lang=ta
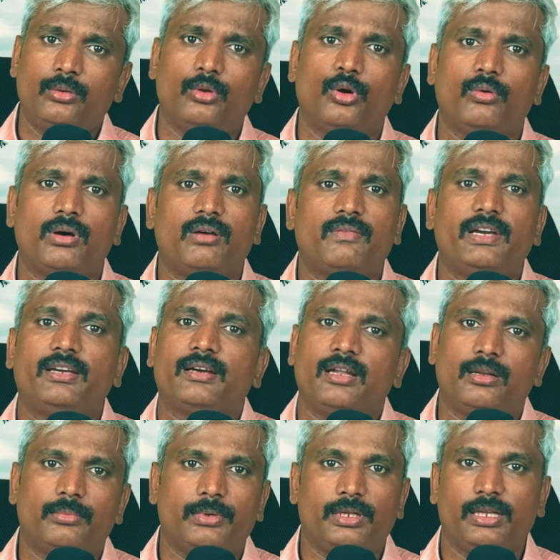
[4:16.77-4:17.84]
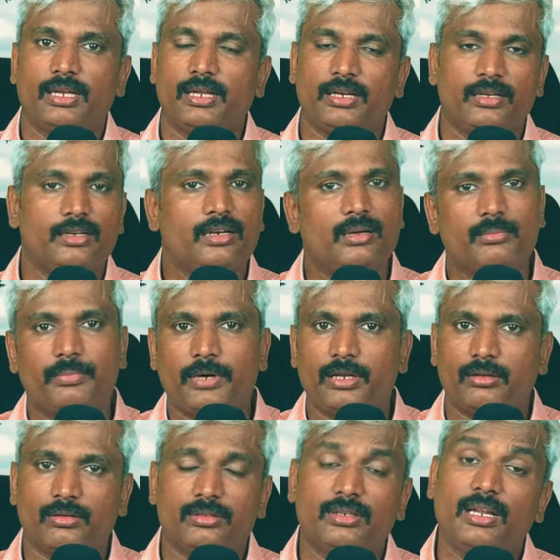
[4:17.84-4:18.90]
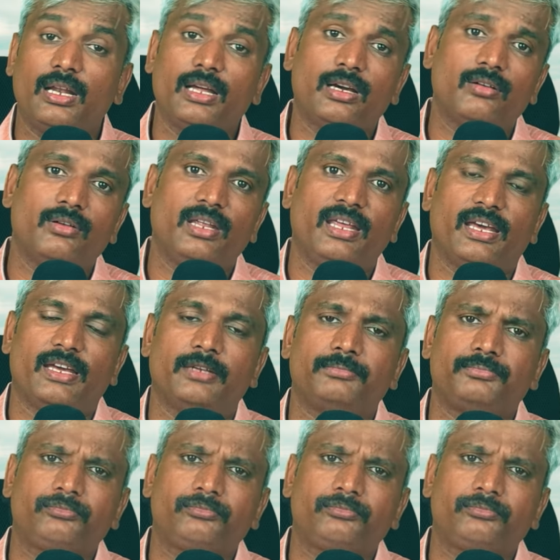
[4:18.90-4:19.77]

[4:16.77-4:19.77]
நோவாவாய் காணப்படுகிறார் என்று நாம் பார்க்கிறோம் நல்ல கவனிங்க